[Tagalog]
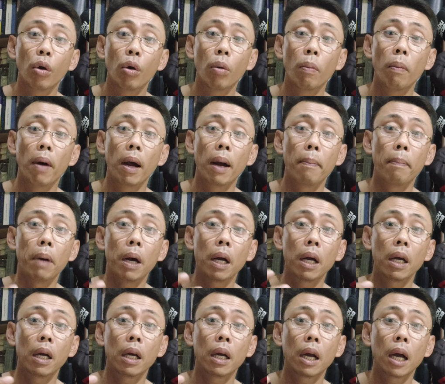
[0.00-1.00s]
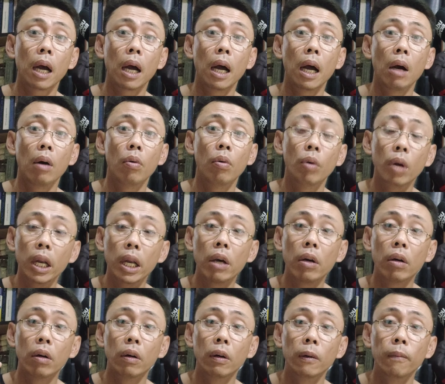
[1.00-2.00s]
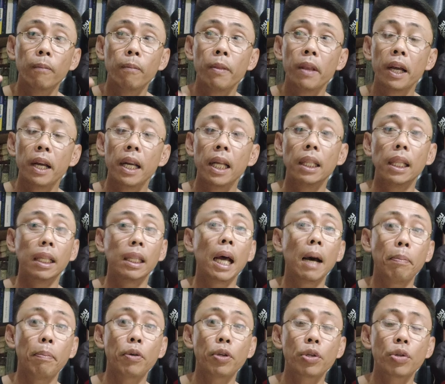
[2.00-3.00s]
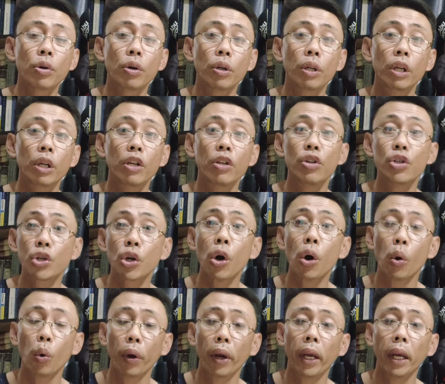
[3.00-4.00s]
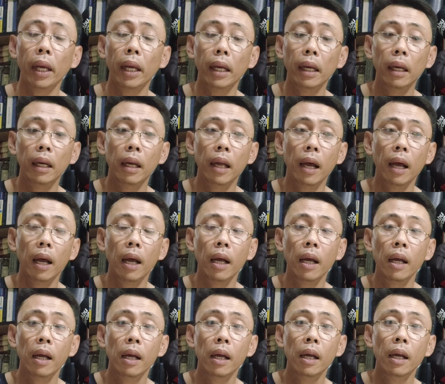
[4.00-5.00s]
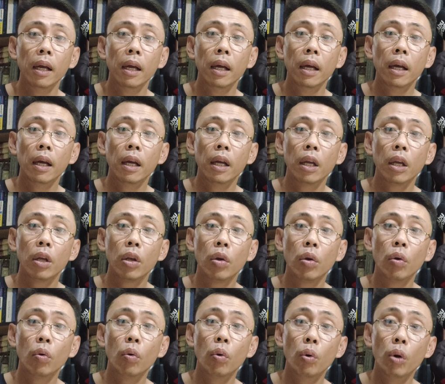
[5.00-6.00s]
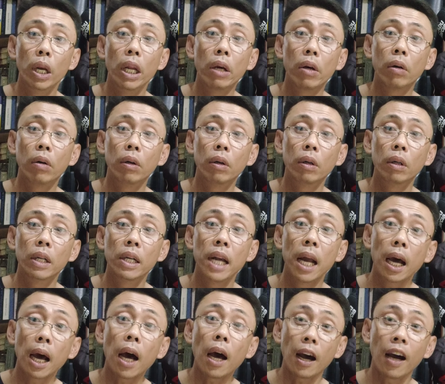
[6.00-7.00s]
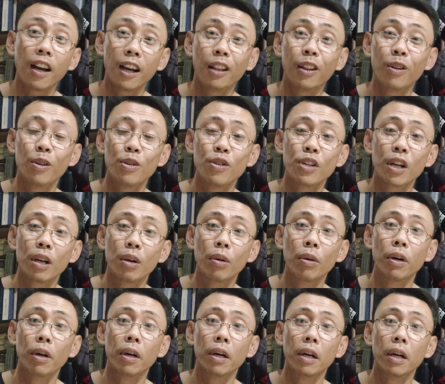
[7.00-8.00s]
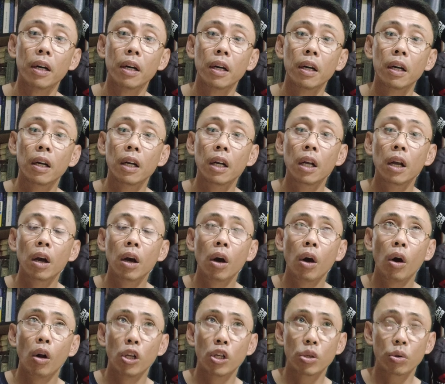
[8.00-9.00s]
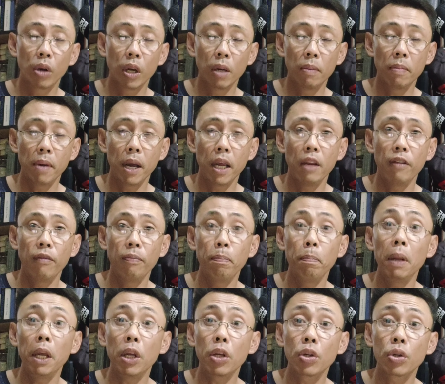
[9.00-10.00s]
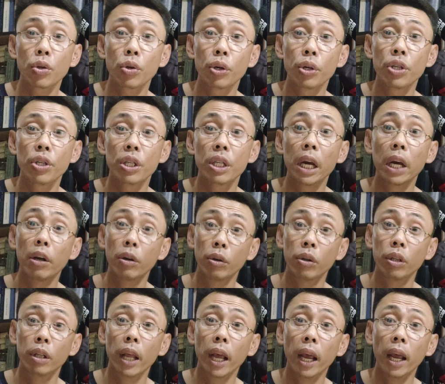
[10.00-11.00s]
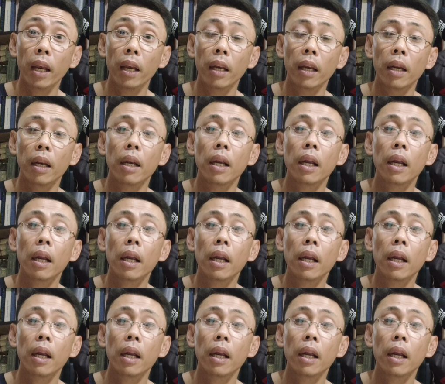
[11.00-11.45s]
Kumbaga pagkahuli ko, natatapos yon in showing na yung huli ko nakakagat dun sa lure. Also in my pictures, ganun din.